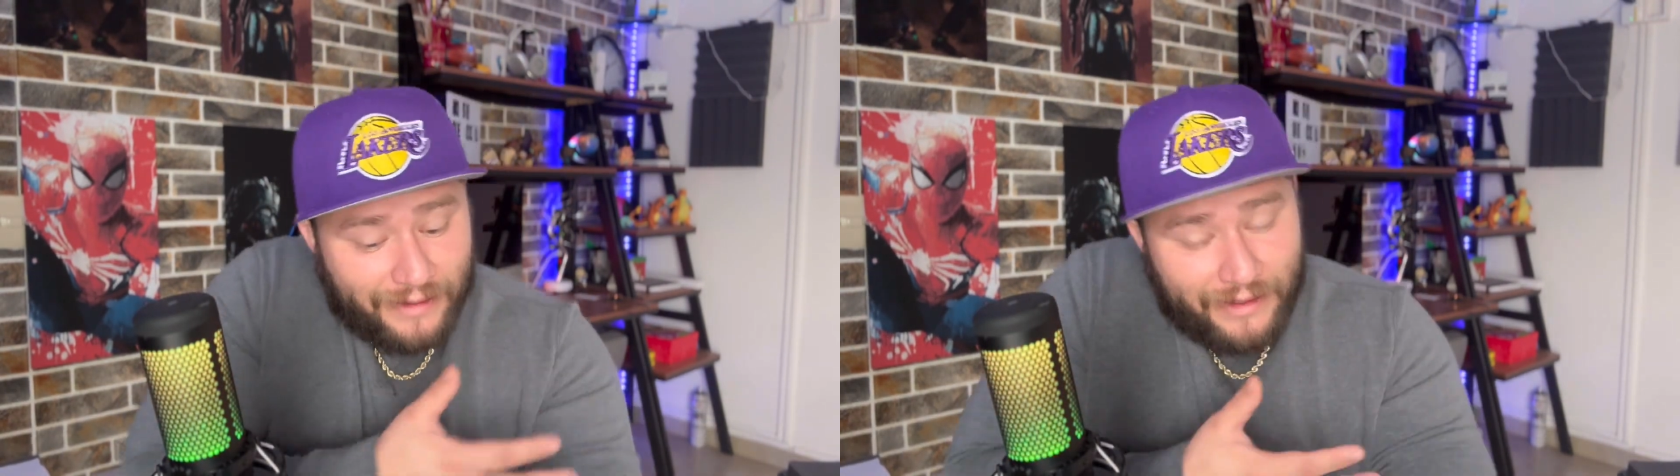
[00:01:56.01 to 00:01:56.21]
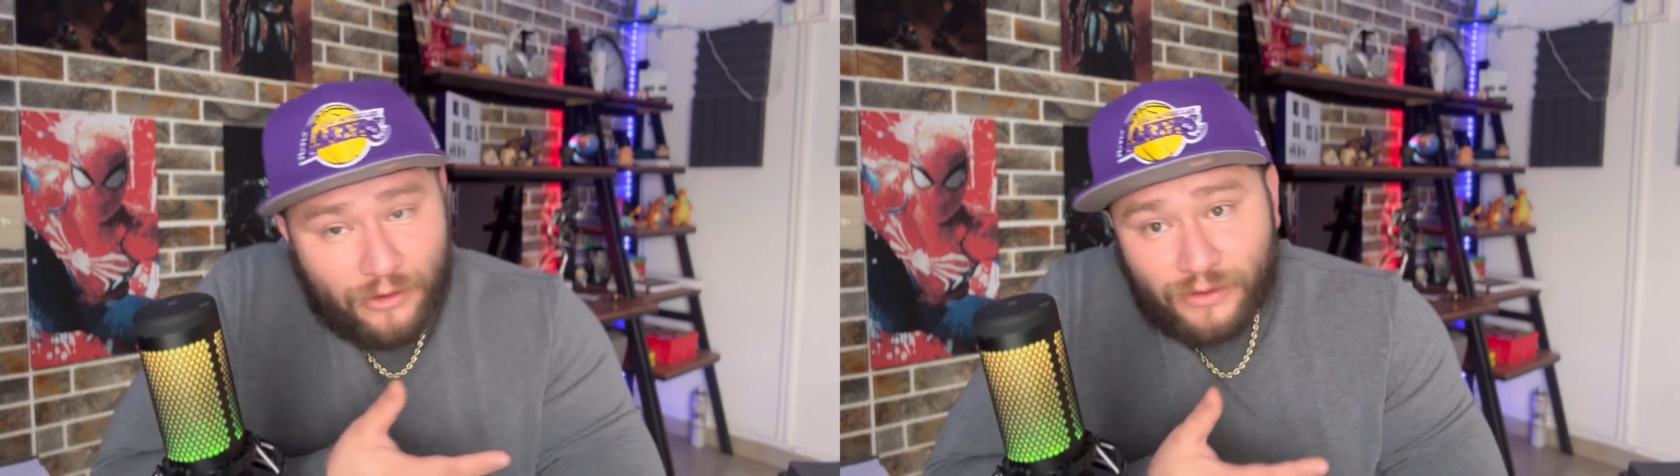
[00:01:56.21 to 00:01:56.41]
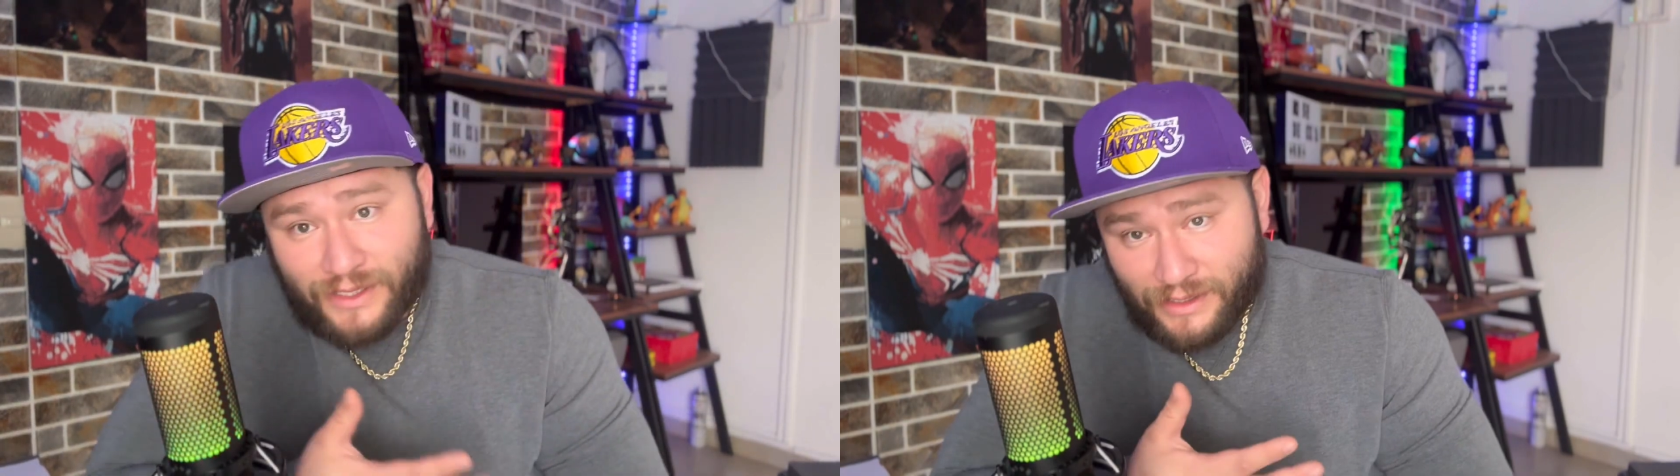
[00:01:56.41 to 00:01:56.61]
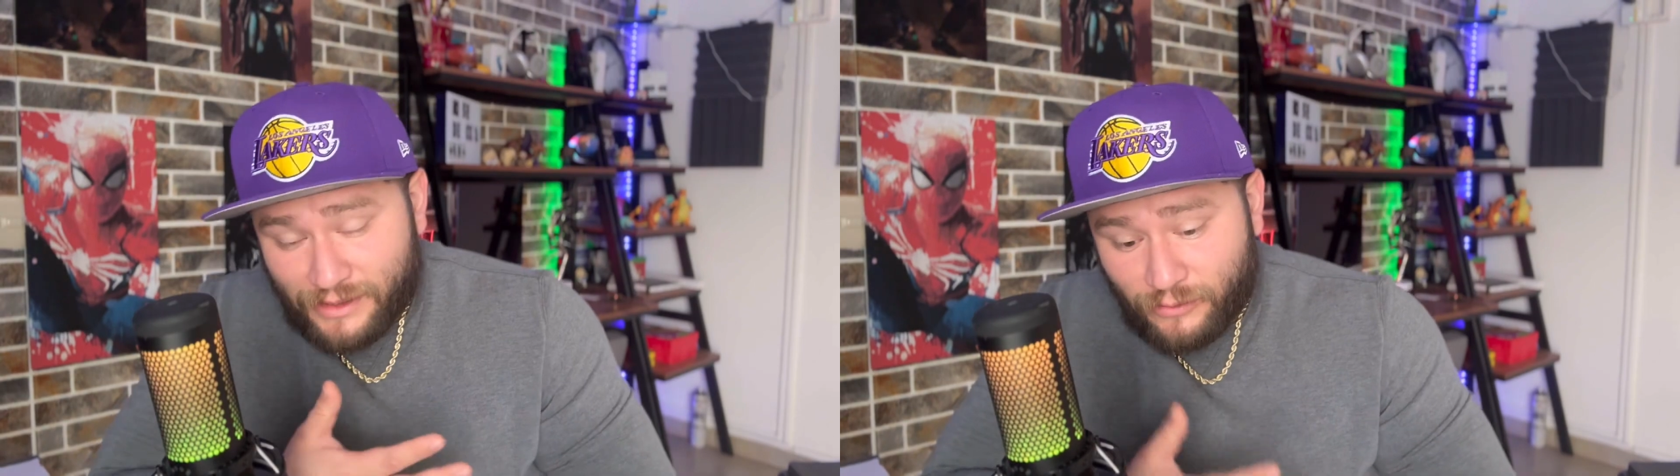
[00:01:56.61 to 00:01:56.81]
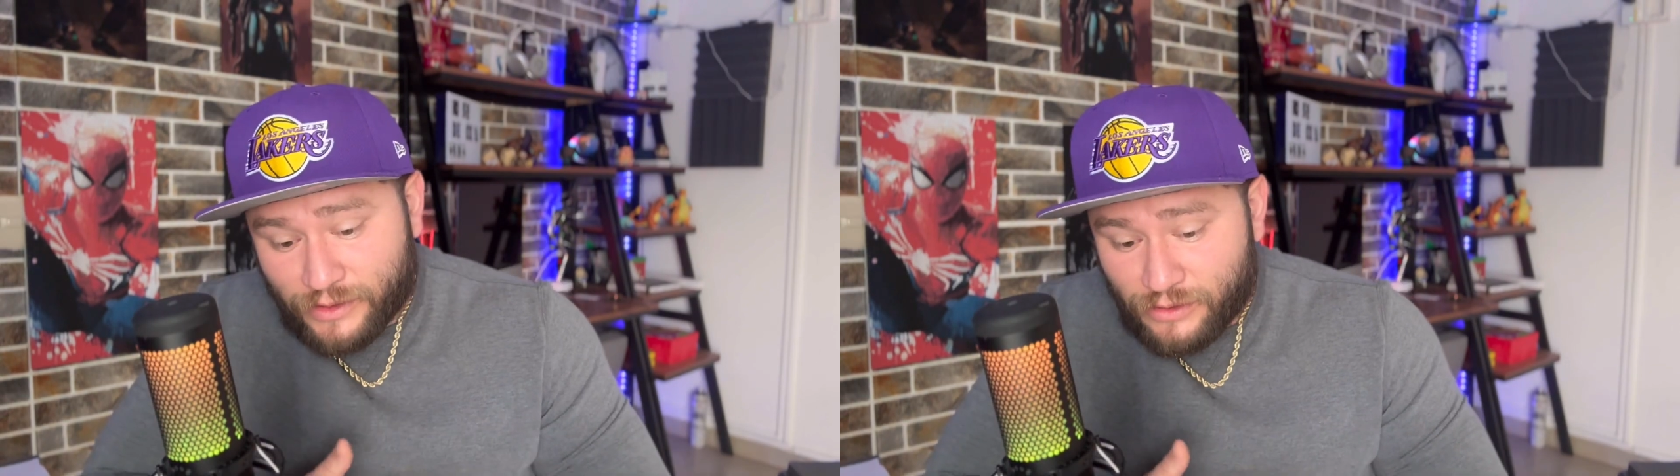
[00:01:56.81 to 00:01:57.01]
tediosa esa
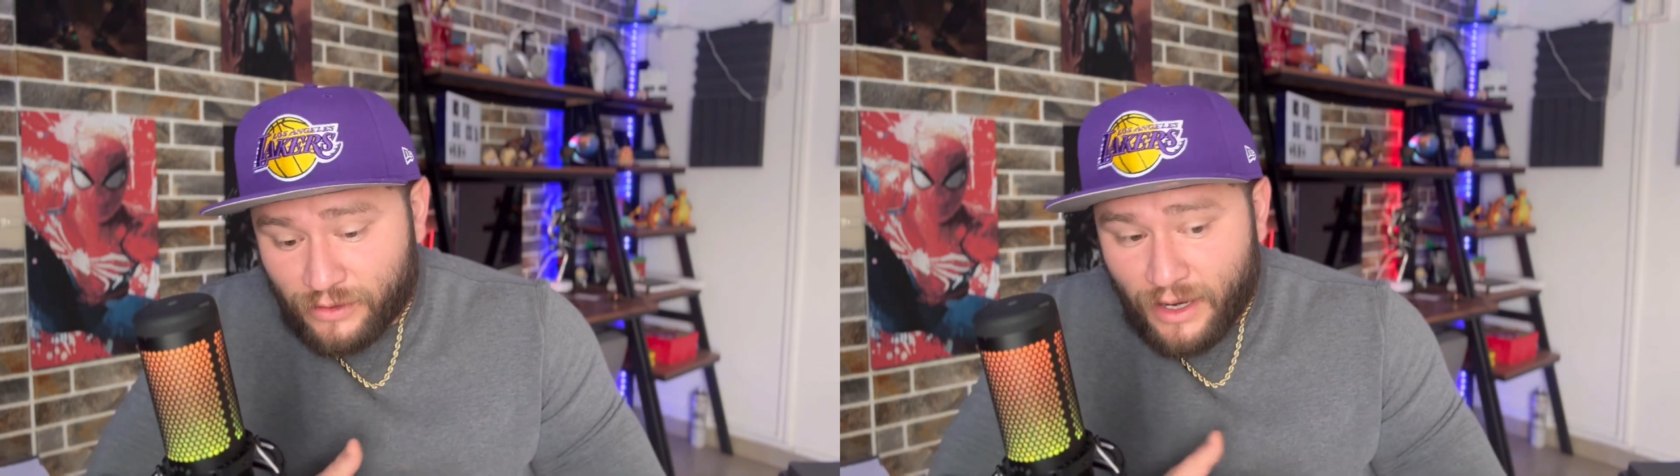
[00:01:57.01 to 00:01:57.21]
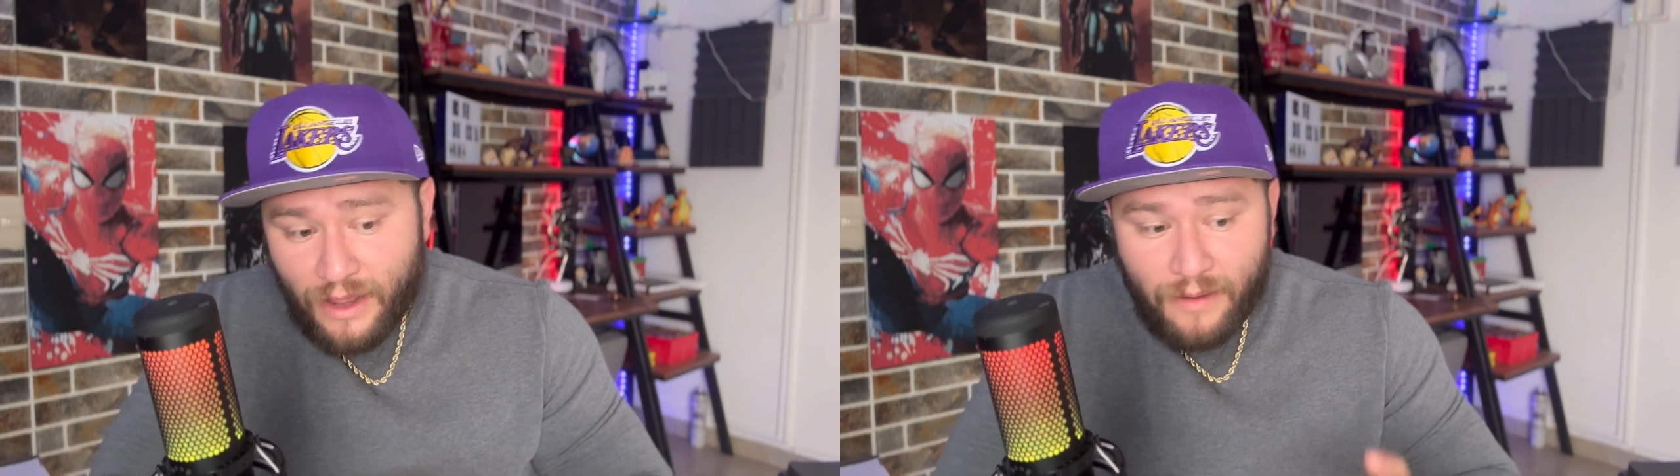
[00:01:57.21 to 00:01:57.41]
situación.